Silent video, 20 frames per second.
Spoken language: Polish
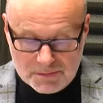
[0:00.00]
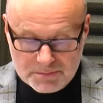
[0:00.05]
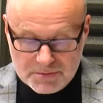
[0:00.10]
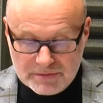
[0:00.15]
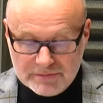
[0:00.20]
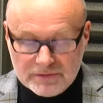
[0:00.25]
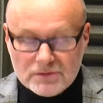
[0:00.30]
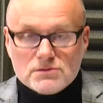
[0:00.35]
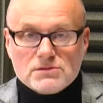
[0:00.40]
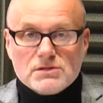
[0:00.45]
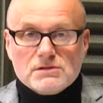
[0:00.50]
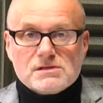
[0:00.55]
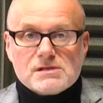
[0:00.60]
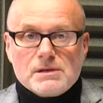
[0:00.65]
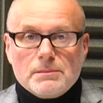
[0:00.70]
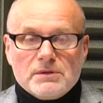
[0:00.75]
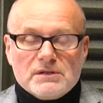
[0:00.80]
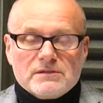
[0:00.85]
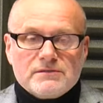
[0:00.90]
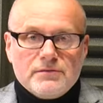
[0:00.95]

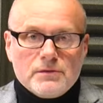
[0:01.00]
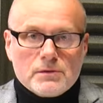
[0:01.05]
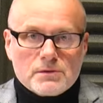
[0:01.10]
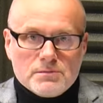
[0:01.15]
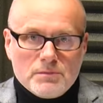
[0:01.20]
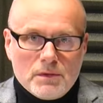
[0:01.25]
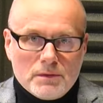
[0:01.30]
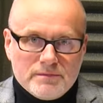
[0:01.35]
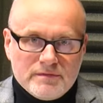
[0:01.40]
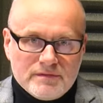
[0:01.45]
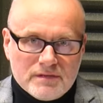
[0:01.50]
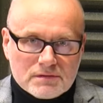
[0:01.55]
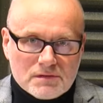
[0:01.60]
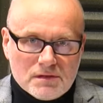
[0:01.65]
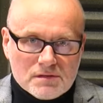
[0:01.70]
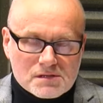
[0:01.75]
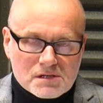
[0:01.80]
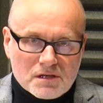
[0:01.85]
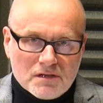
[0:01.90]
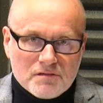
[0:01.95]
przewodnicząca Platformy
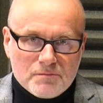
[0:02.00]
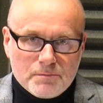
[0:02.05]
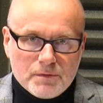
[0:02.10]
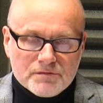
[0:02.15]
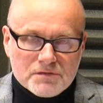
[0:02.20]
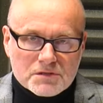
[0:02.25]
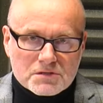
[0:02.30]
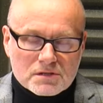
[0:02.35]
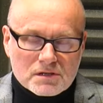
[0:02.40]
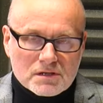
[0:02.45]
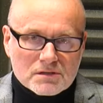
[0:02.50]
Obywatelskiej w powiecie